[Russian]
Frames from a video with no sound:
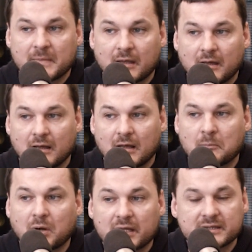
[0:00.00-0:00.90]
а,
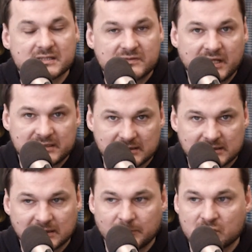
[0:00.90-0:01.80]
обратной связи
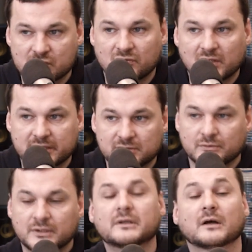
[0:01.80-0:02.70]
с, между
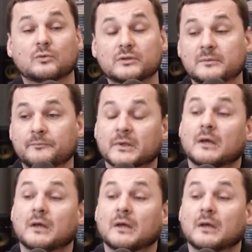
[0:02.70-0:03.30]
властью и народом